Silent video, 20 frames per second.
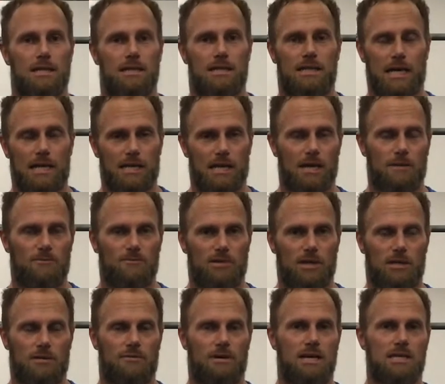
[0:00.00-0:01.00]
Dann haben
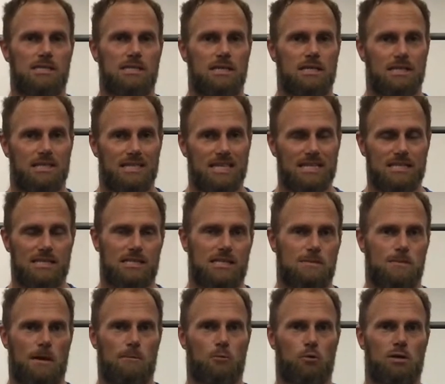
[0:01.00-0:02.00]
wir quasi diese
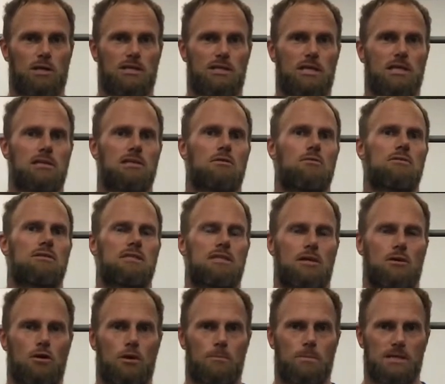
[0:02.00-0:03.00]
zwei Monate hinter uns. Der
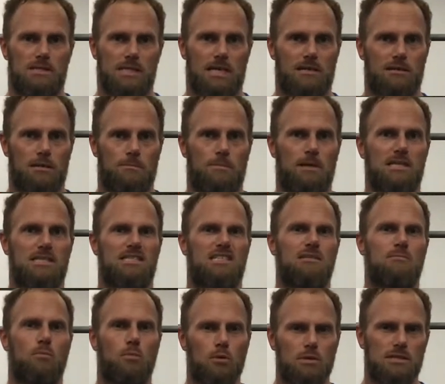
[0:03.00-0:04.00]
Körper ist angepasst,
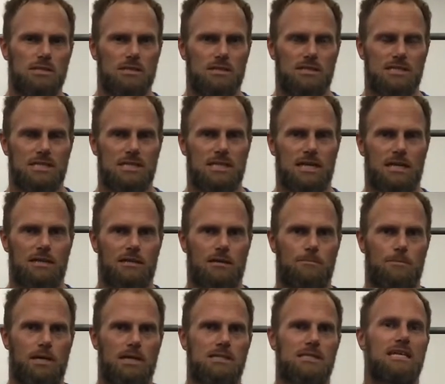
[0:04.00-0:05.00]
die Muskeln sind
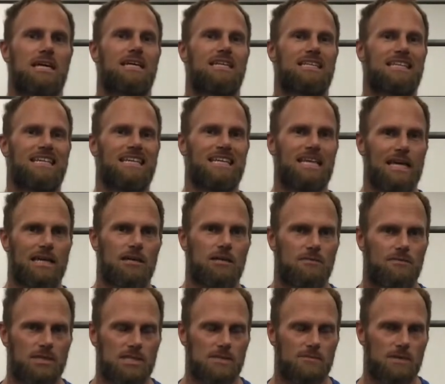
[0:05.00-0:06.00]
angepasst, die
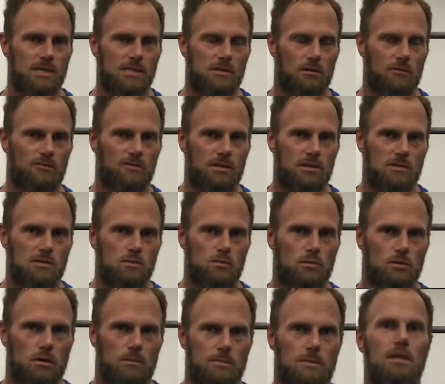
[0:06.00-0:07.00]
Gelenke wissen, was auf sie
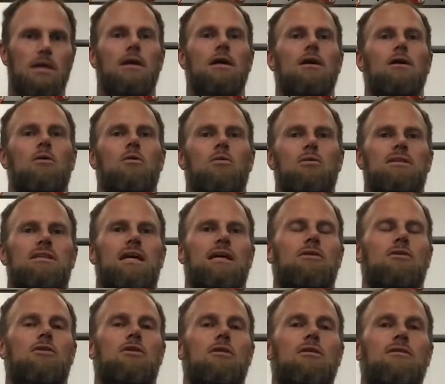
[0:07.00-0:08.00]
zukommt. Und
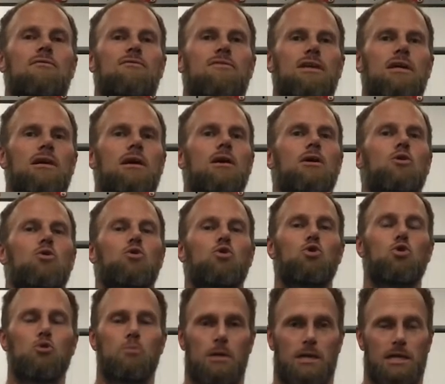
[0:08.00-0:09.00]
dann können wir
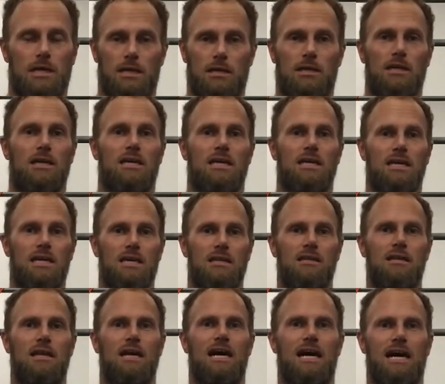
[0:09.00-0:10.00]
übergehen
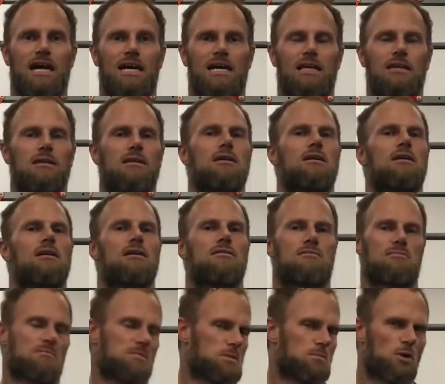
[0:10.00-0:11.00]
in ein,
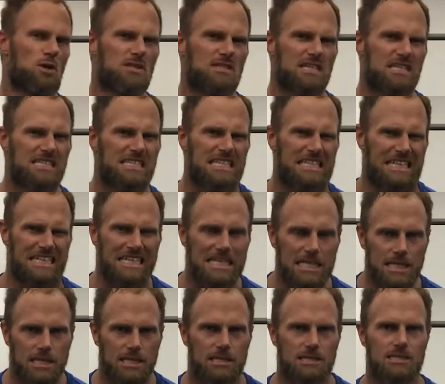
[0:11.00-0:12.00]
ich möchte es jetzt nicht
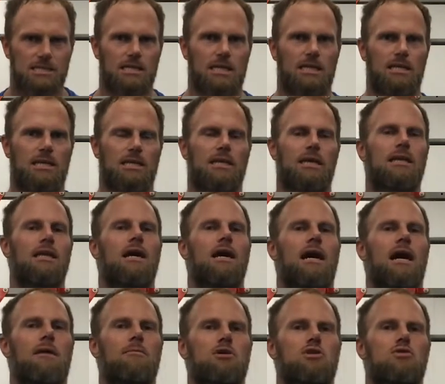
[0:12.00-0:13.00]
richtiges Training nennen,
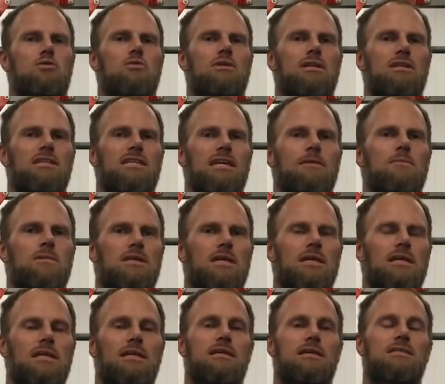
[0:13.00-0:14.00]
aber schon in dem
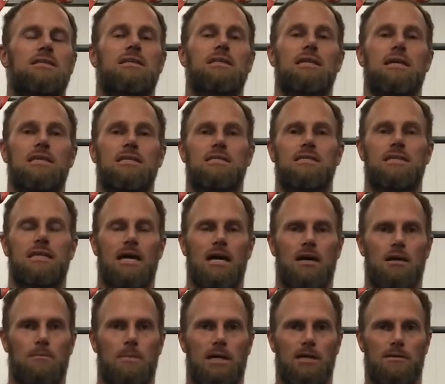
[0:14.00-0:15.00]
Training, das ihr die nächsten
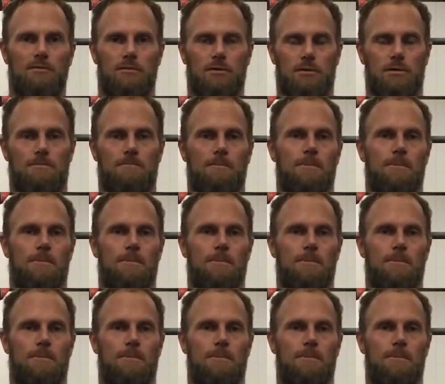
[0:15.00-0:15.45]
Jahre machen wird.